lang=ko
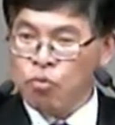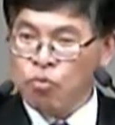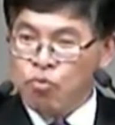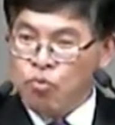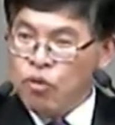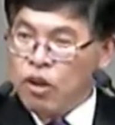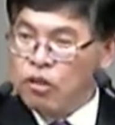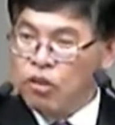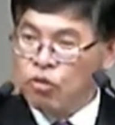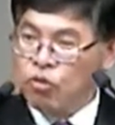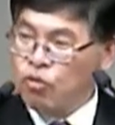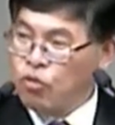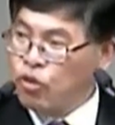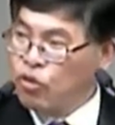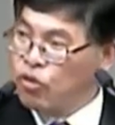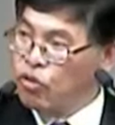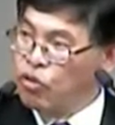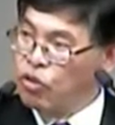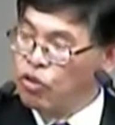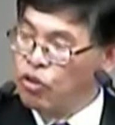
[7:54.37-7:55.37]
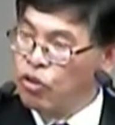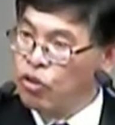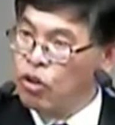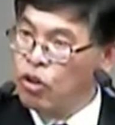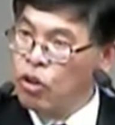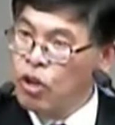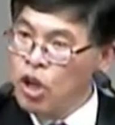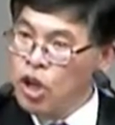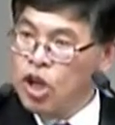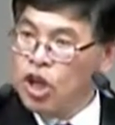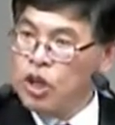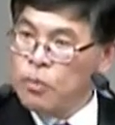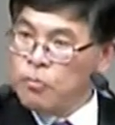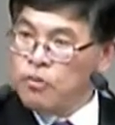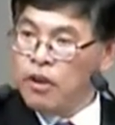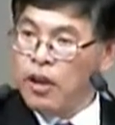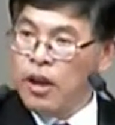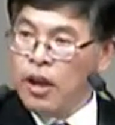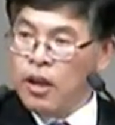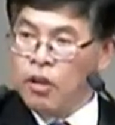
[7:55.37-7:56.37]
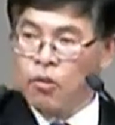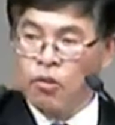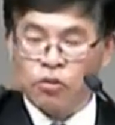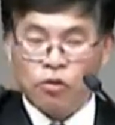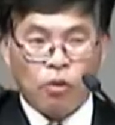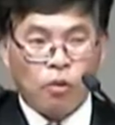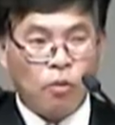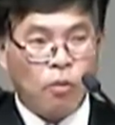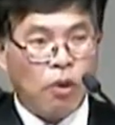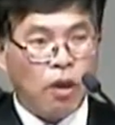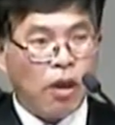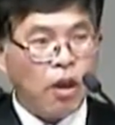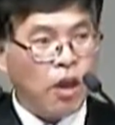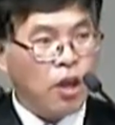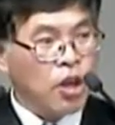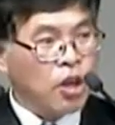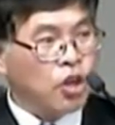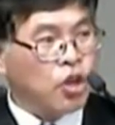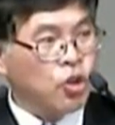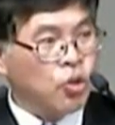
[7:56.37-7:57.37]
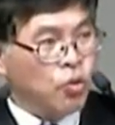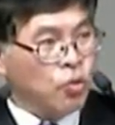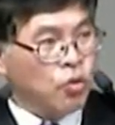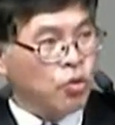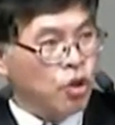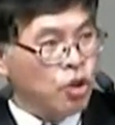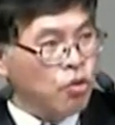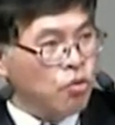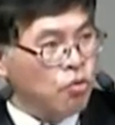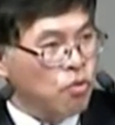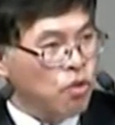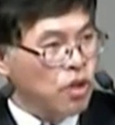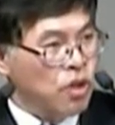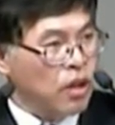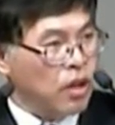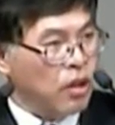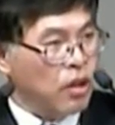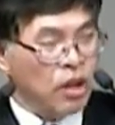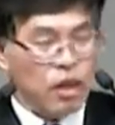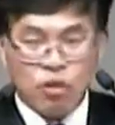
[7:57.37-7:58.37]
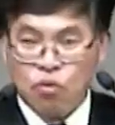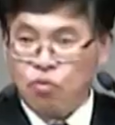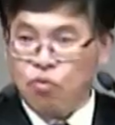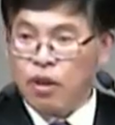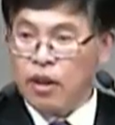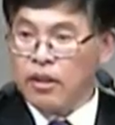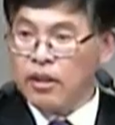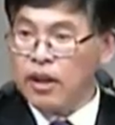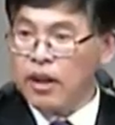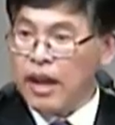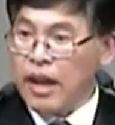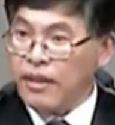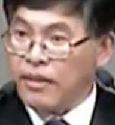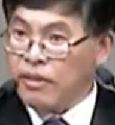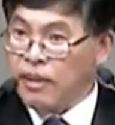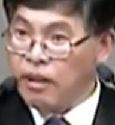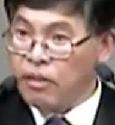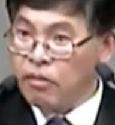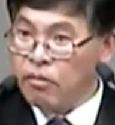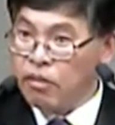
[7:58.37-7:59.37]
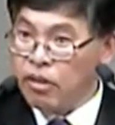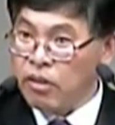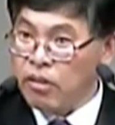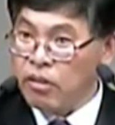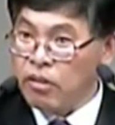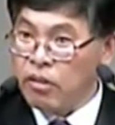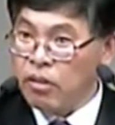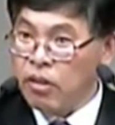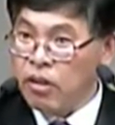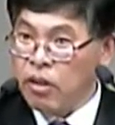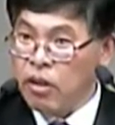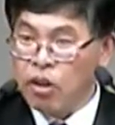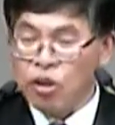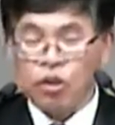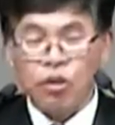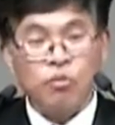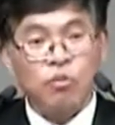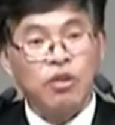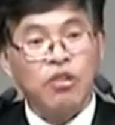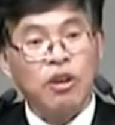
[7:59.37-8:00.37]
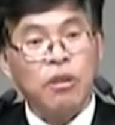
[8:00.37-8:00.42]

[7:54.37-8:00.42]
두 가지 축이거든요. 십자가의 영성과 기독교의 윤리라는 이 두 가지가 같이 가는 거예요. 근데 우리